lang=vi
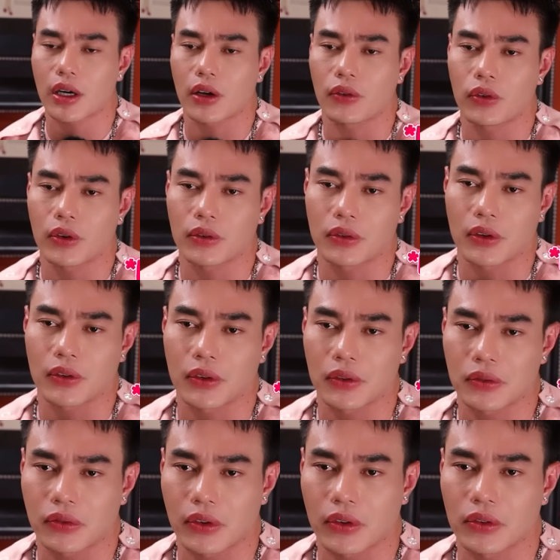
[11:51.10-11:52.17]
là vừa, vừa,
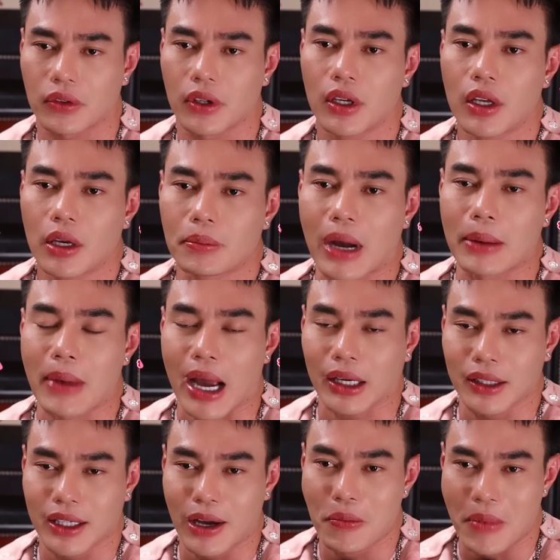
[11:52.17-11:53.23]
vừa, vừa bằng mặt
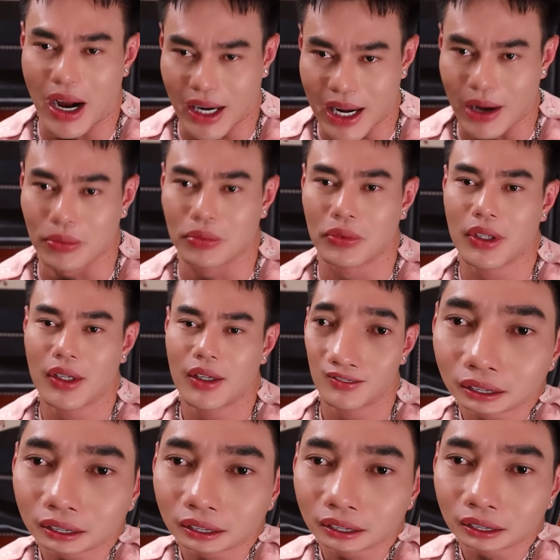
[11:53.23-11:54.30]
nhưng không bằng lòng.
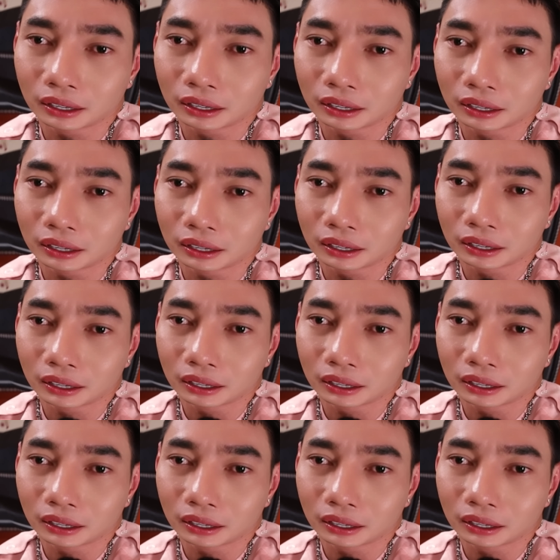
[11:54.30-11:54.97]
Đó là những